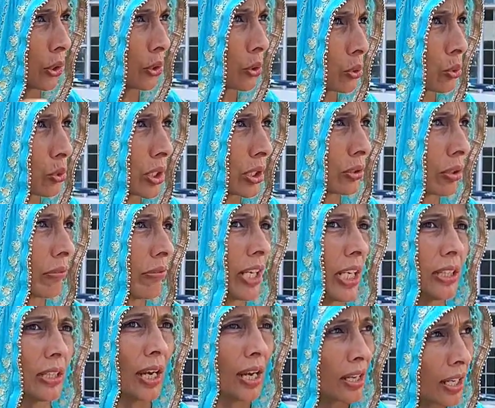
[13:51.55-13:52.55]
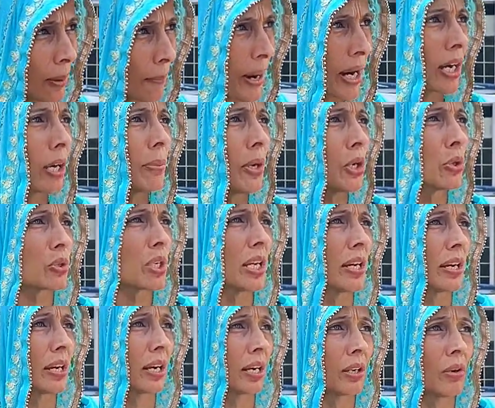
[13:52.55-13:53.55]
दोनों दोनों दुष्यंत और वीरेंद्र इनके बगड़ बिलों से
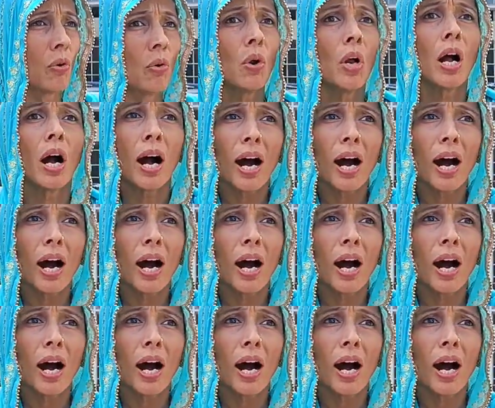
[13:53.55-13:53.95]
लड़ रही हूँ